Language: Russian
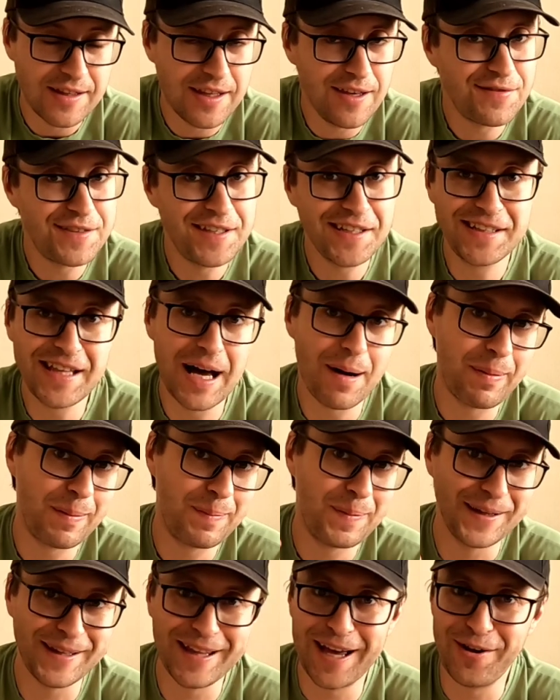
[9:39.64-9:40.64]
Не всегда
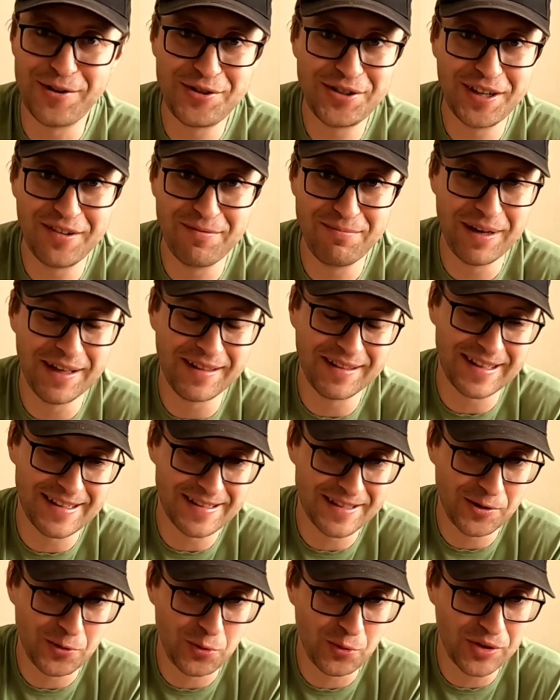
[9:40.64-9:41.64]
попадающие в
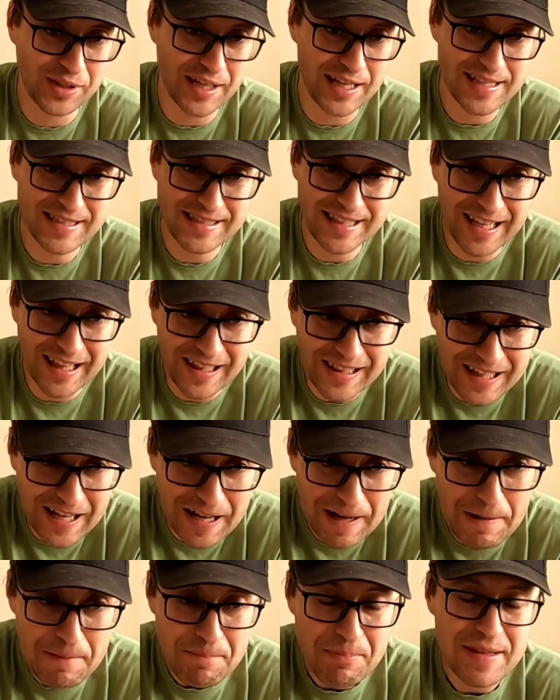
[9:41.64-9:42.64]
метки секундная
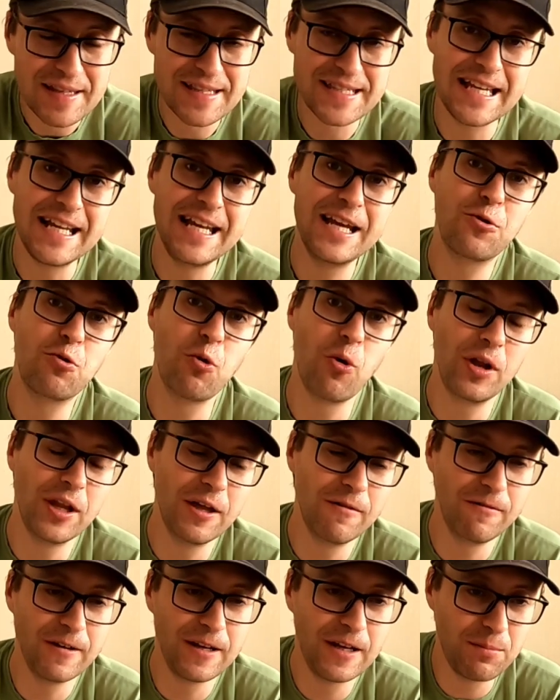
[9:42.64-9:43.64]
стрелка,
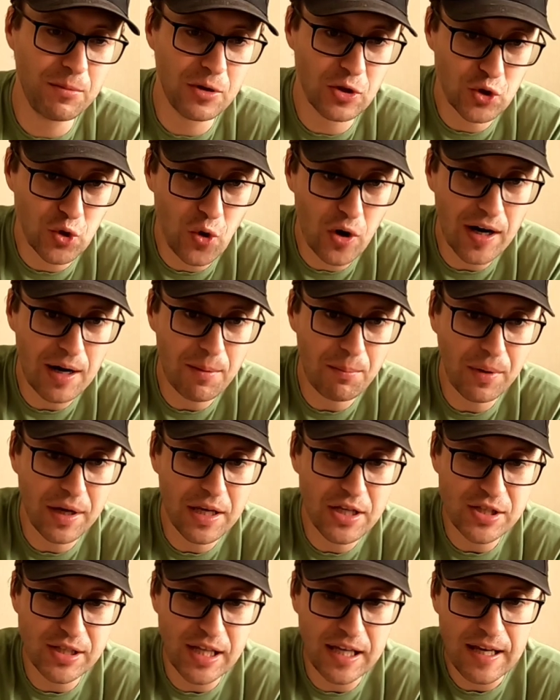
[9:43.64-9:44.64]
силиконовый ремешок
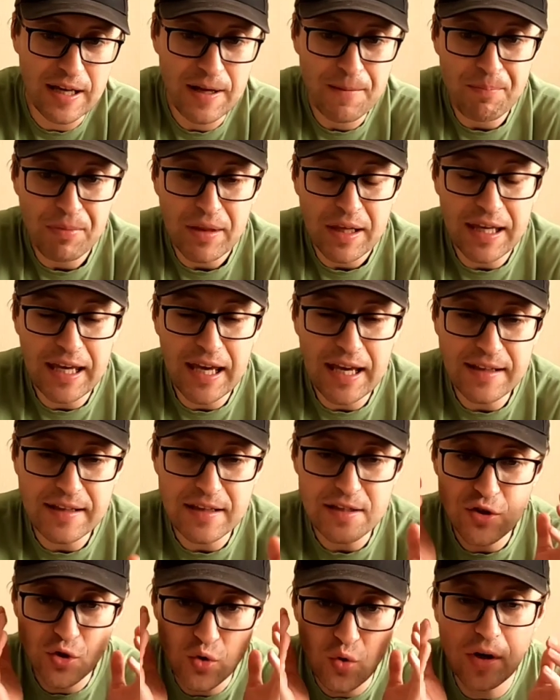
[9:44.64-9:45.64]
обычный. И
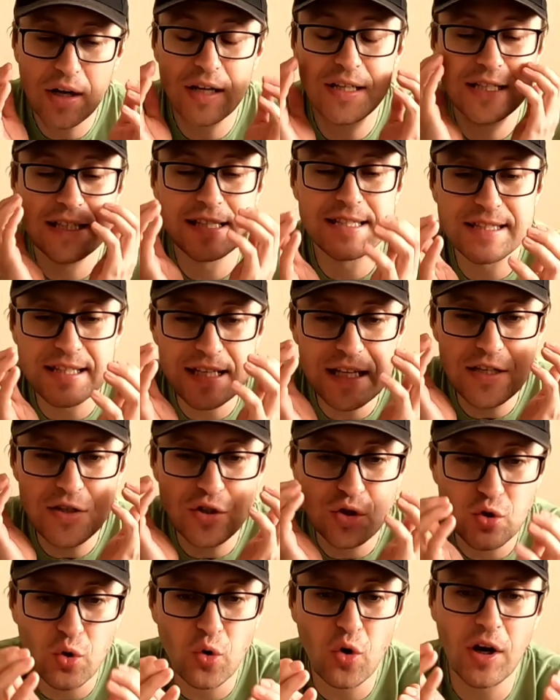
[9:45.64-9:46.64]
эти, сука, часы
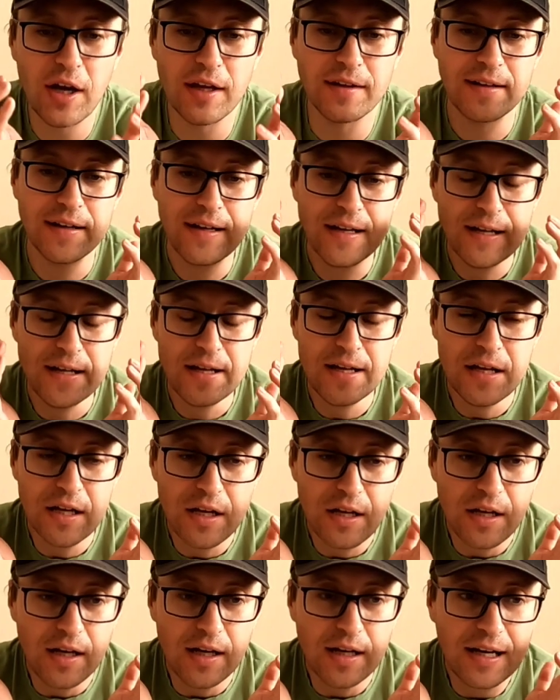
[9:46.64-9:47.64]
стоят
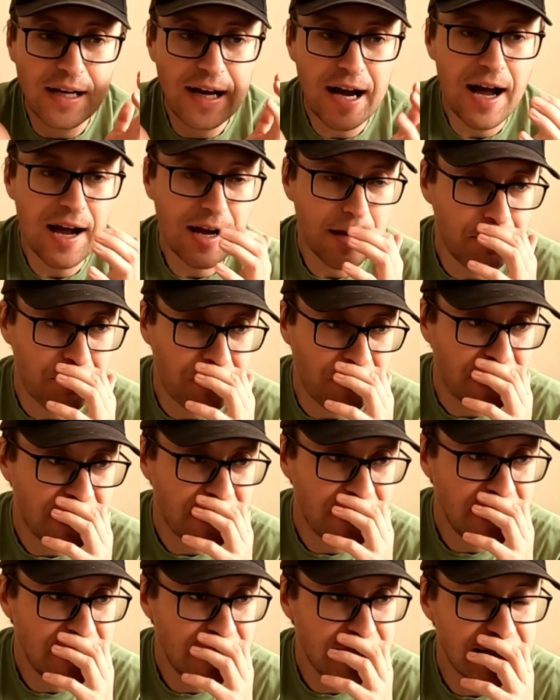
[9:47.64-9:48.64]
как
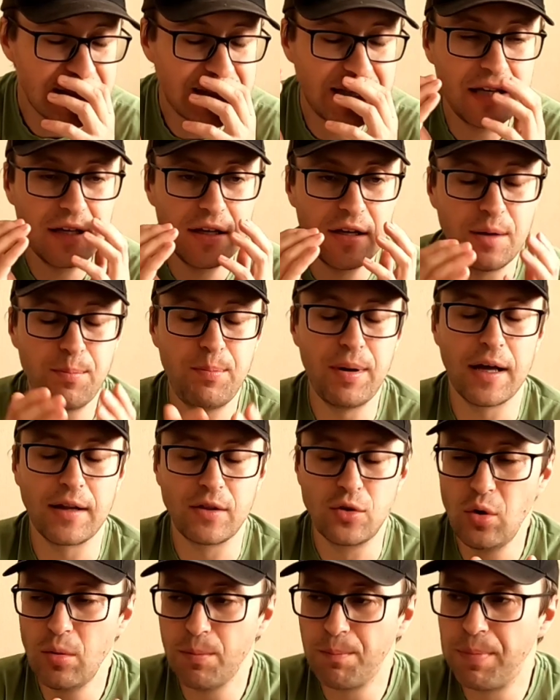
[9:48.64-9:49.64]
практически,
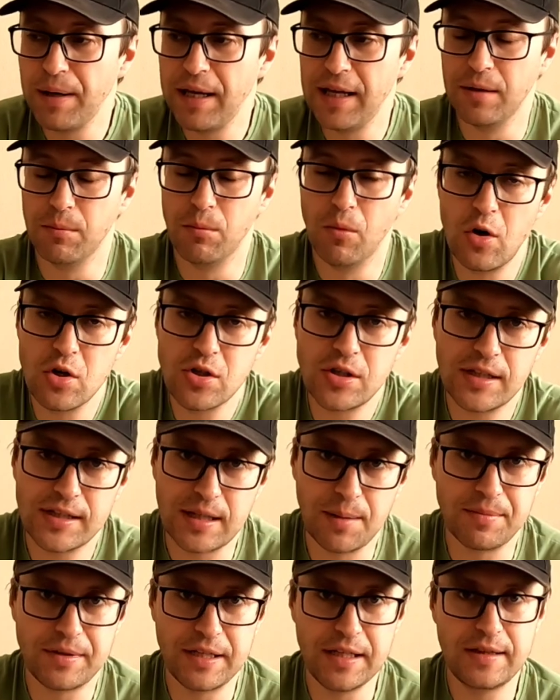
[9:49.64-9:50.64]
ребят, ну, блин, можно
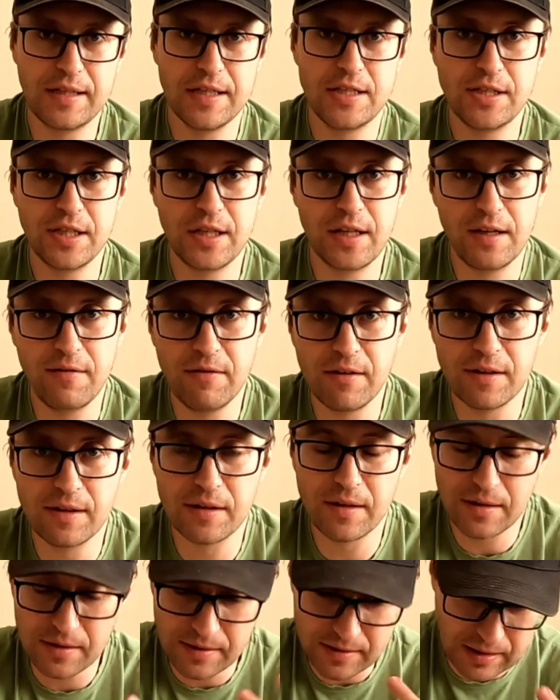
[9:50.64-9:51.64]
там 3000 гривен